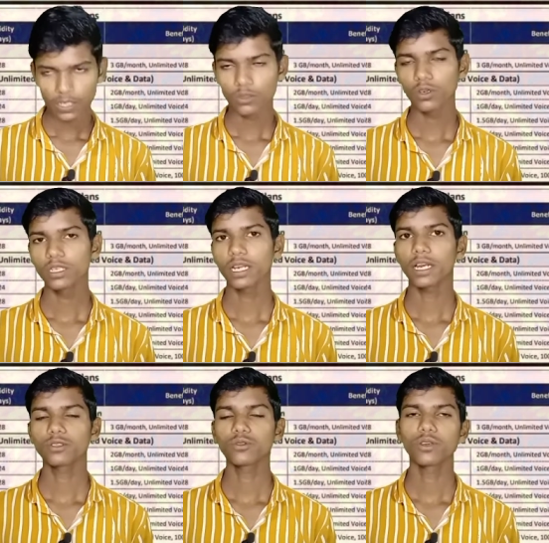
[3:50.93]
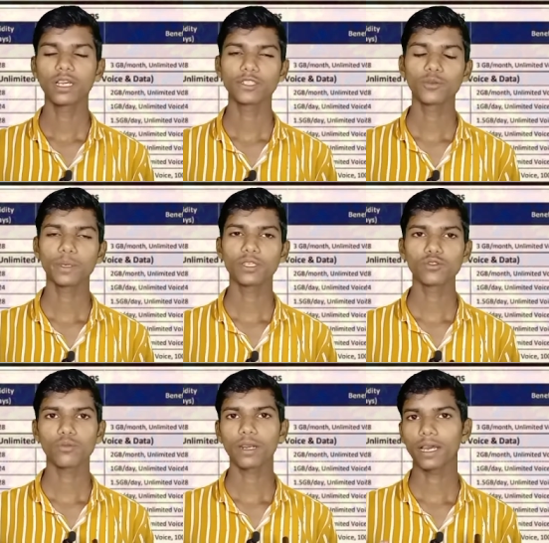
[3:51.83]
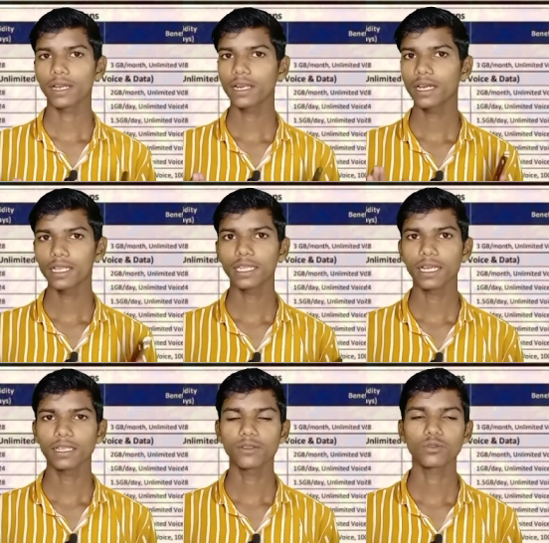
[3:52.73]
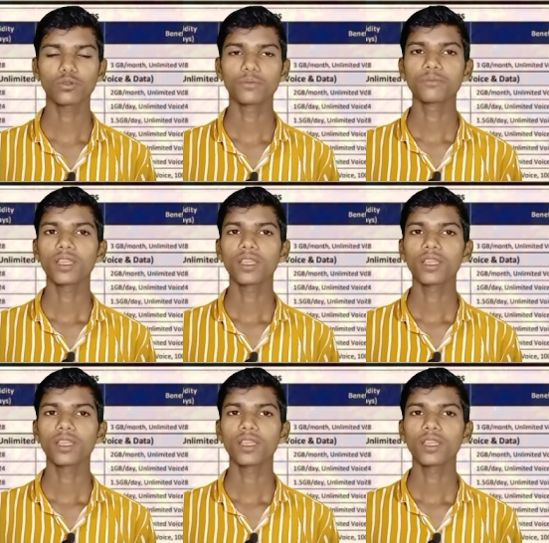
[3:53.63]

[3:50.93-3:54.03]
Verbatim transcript: दो हज़ार आठ सौ उन्यासी रुपये इसको बढ़ाकर कर दिया गया दोस्तों